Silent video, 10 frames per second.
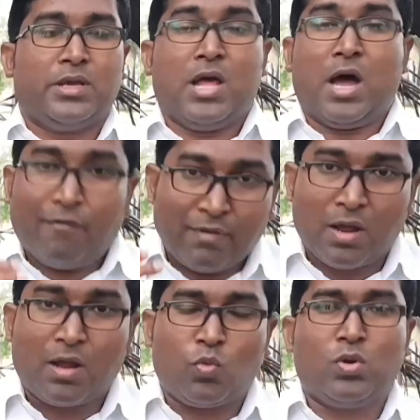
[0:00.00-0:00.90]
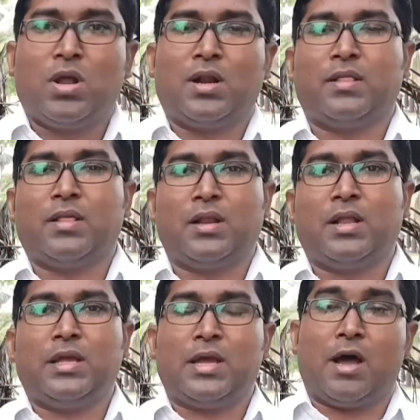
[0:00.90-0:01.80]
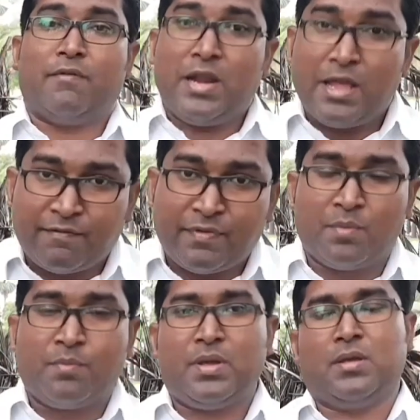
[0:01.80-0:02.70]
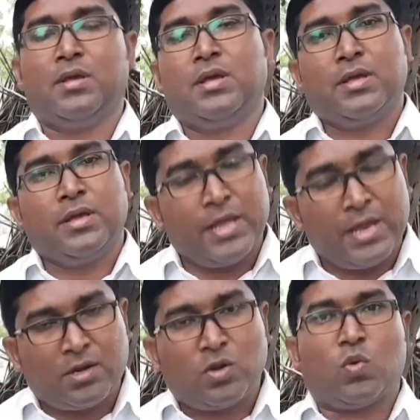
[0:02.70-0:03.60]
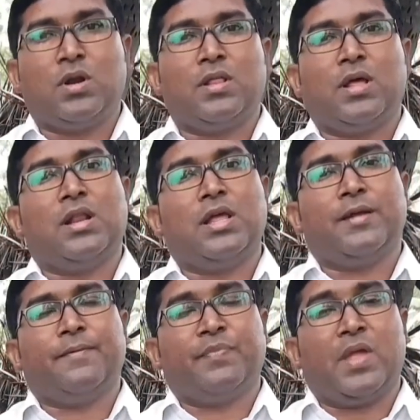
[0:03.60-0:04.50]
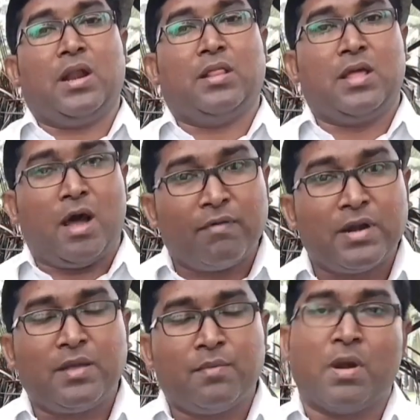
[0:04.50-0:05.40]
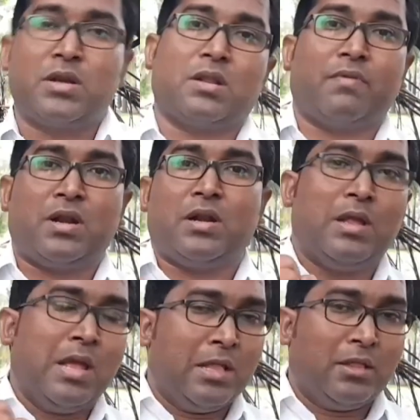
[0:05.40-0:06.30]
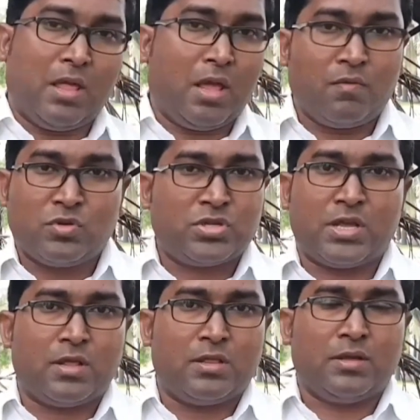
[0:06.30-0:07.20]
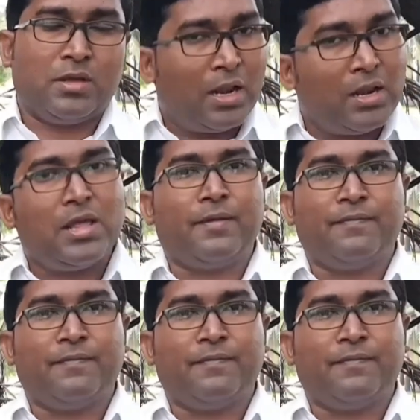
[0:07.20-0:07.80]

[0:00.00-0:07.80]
இது அவனால் உண்டானதல்ல அவனே விரும்பி ஏற்றுக்கொண்டதல்ல அல்லது அவனை மற்றவர்கள் தேர்வு செய்தது அல்ல